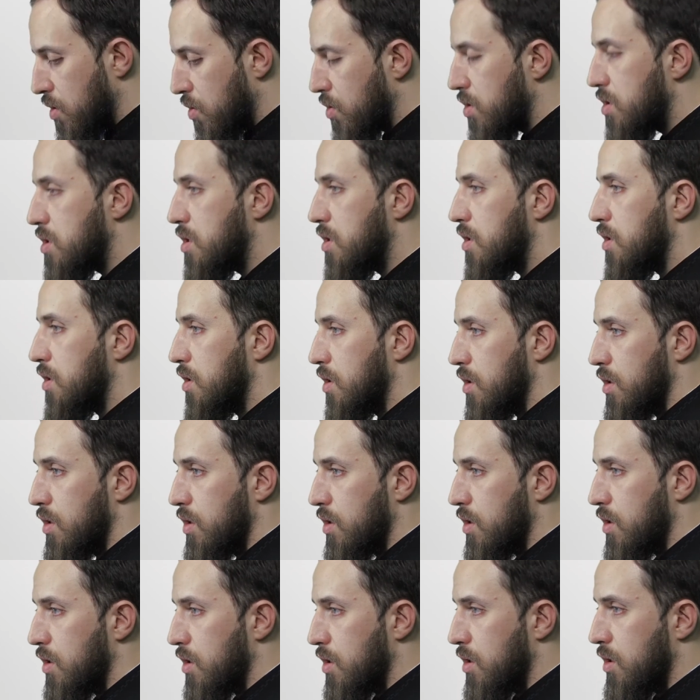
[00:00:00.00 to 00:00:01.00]
То есть
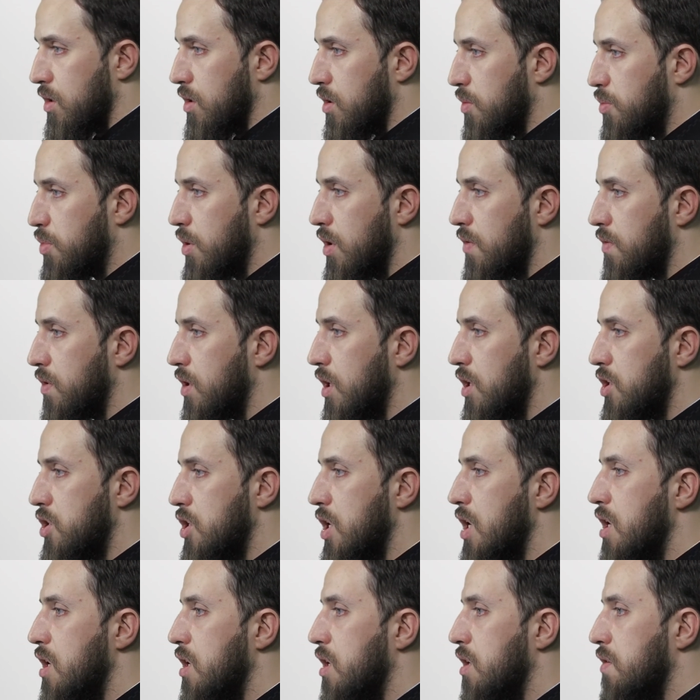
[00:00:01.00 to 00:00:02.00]
э,
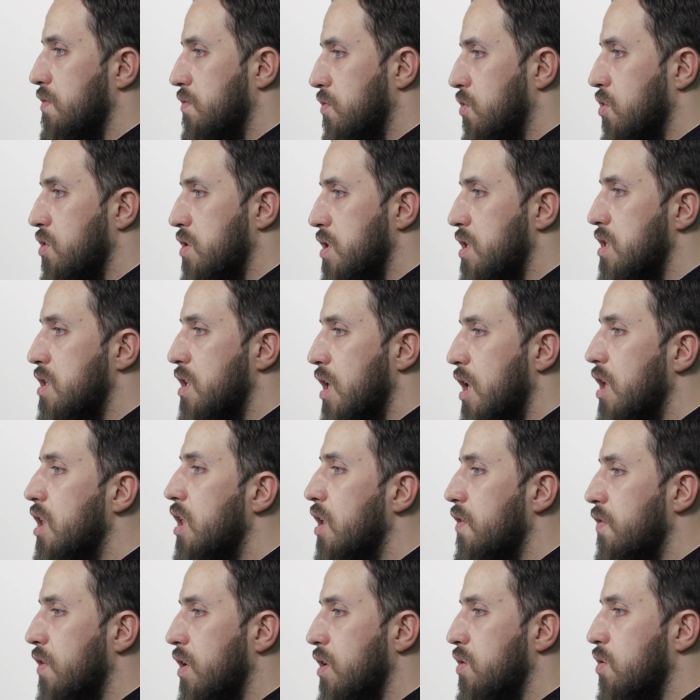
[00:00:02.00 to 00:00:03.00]
первоначально в то
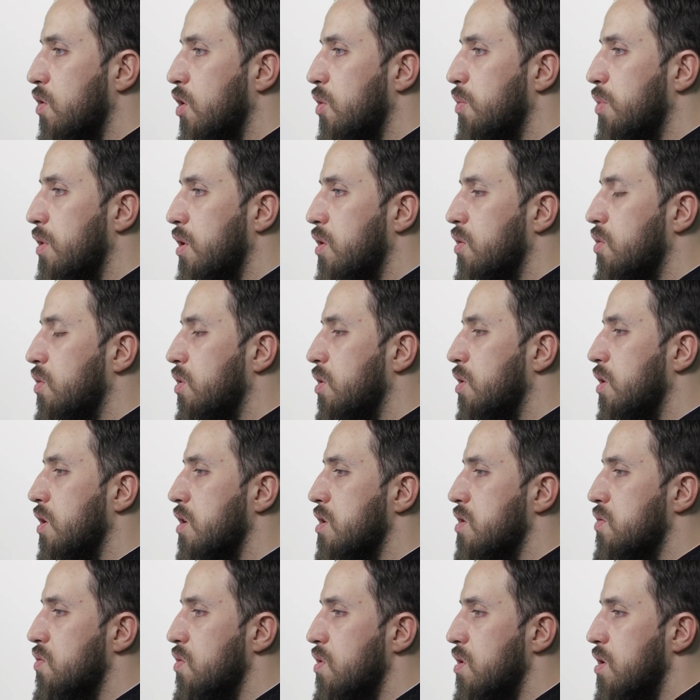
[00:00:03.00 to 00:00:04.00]
состояние, в которое приходит
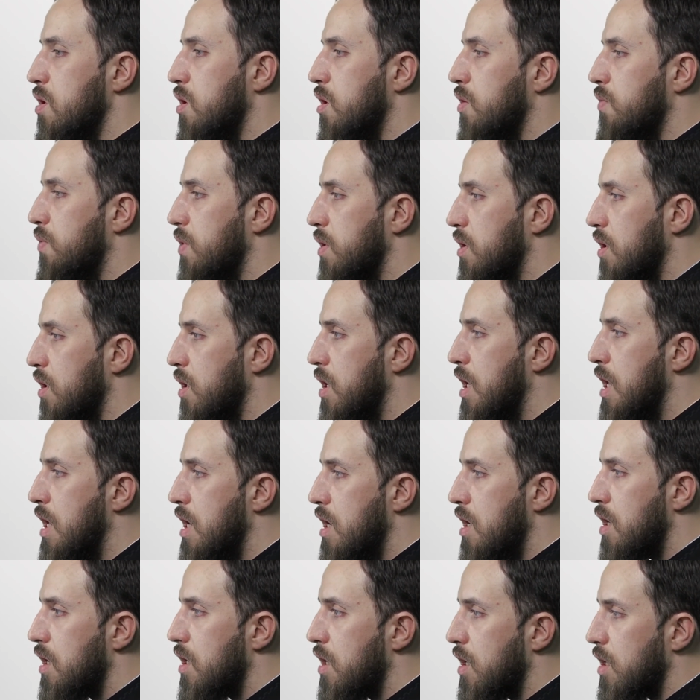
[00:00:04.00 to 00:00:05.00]
Раскольников, это
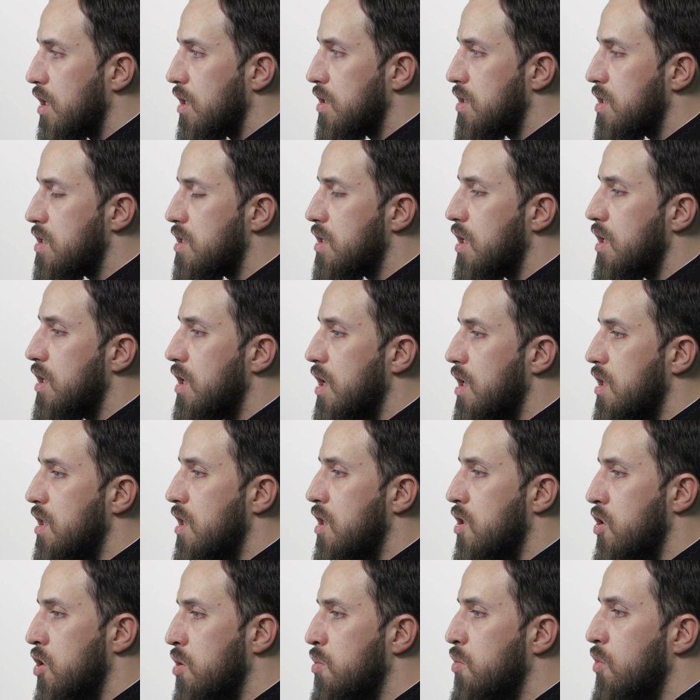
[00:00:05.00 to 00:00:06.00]
э, состояние
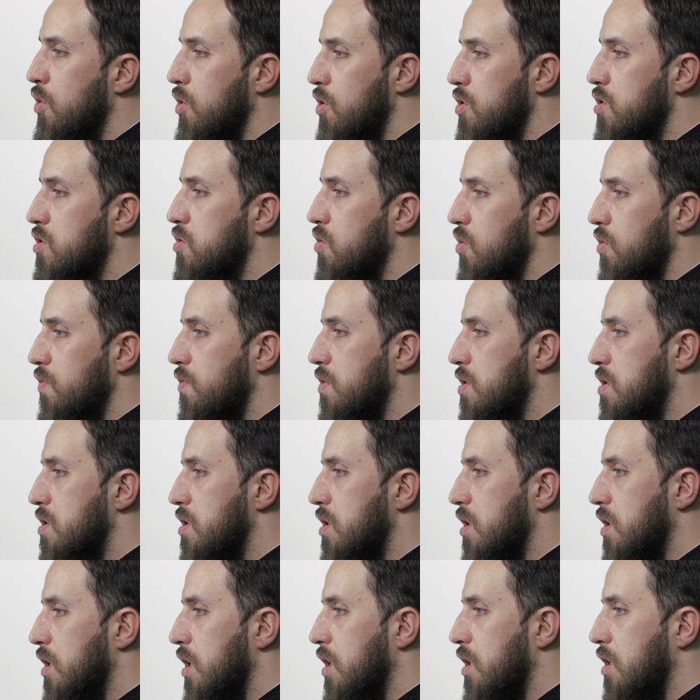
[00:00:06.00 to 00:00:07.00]
немой совести,
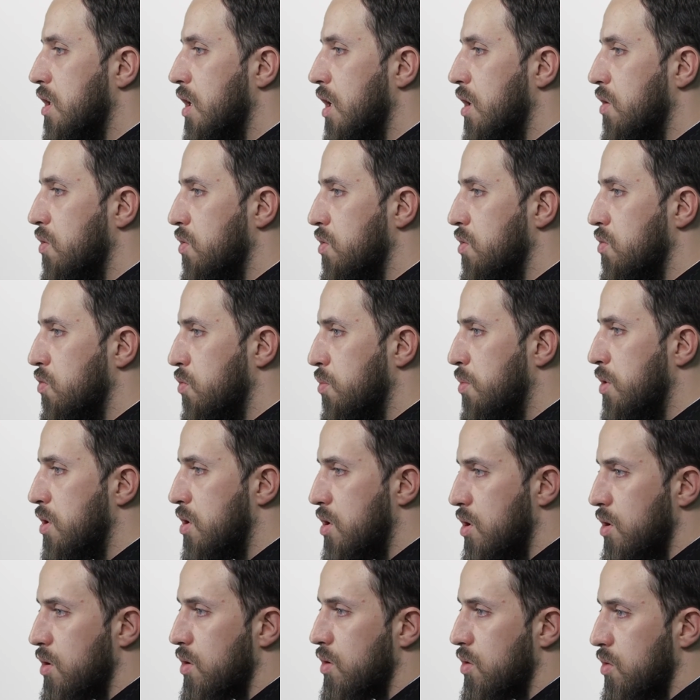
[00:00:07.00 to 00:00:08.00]
когда он
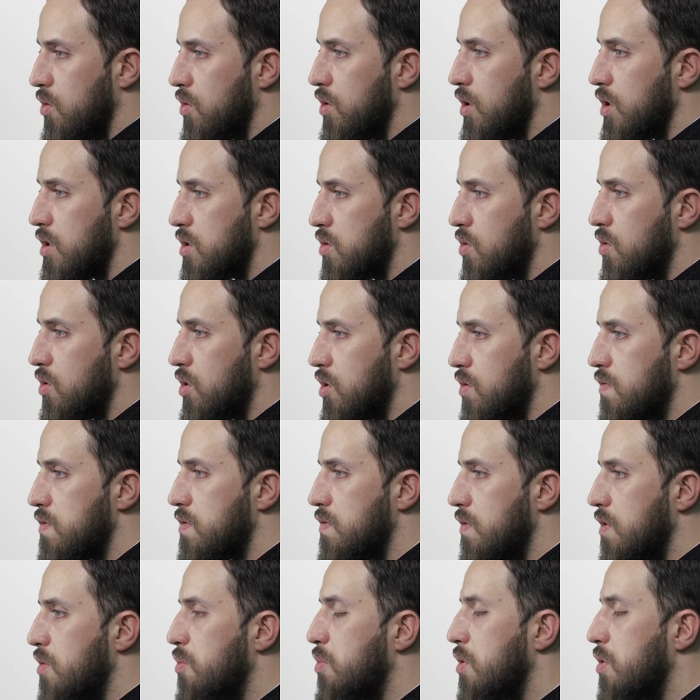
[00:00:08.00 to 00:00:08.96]
убедил ее настолько в своей